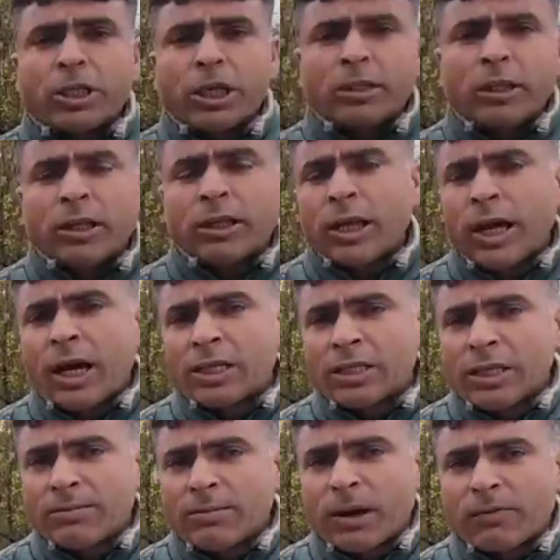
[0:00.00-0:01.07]
थे लेकिन आज
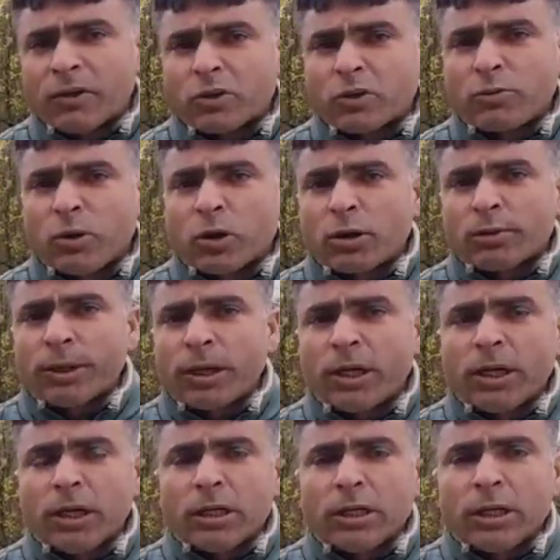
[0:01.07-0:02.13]
एक बार फिर जो महकमे
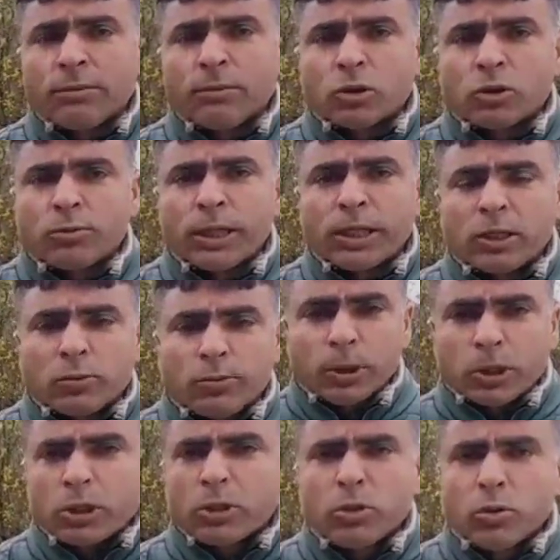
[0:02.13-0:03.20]
यानी मौसमियात जो
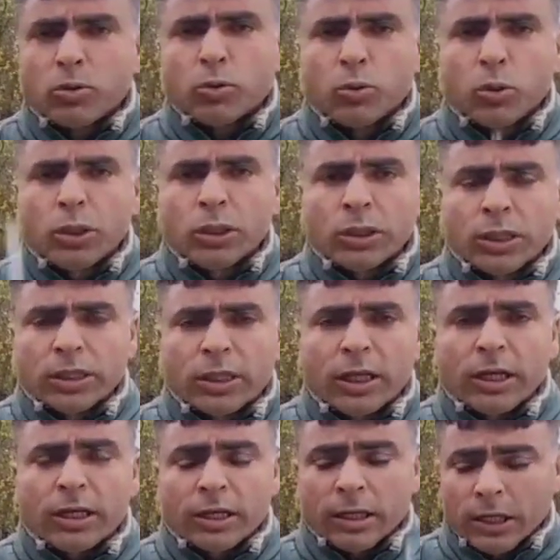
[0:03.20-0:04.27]
पेशन की गोई की थी
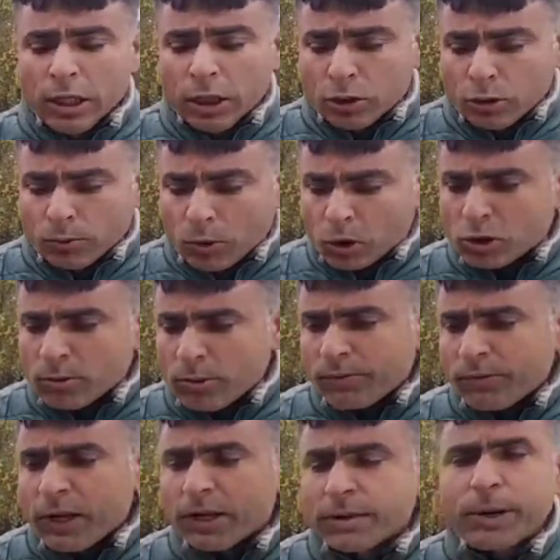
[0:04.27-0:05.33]
लेकिन जो मौसम ने
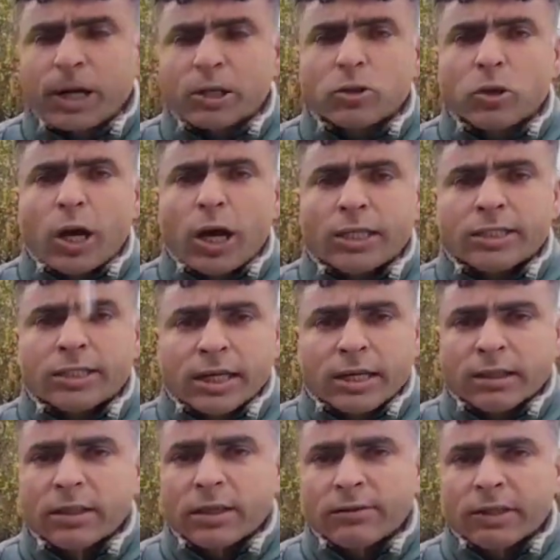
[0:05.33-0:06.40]
फिर एक बार जो आज सख्त
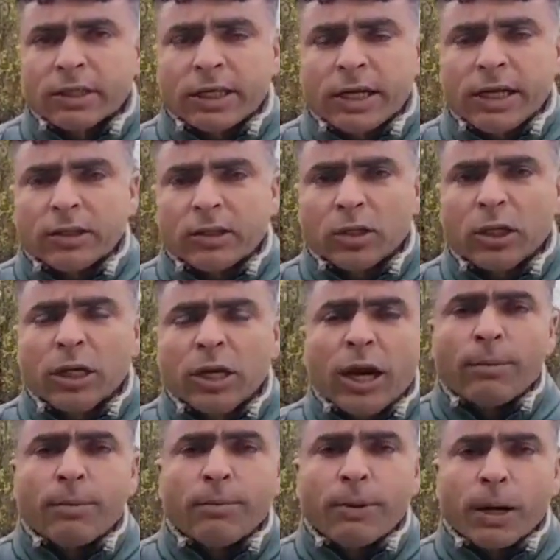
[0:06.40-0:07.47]
तेवर दिखाए कि
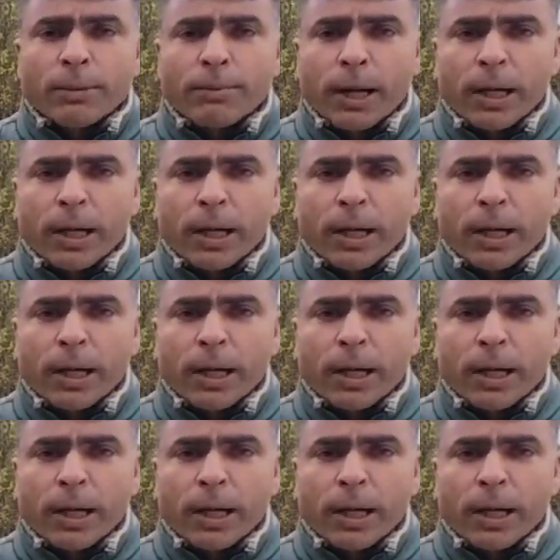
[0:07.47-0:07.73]
अब बर्फबारी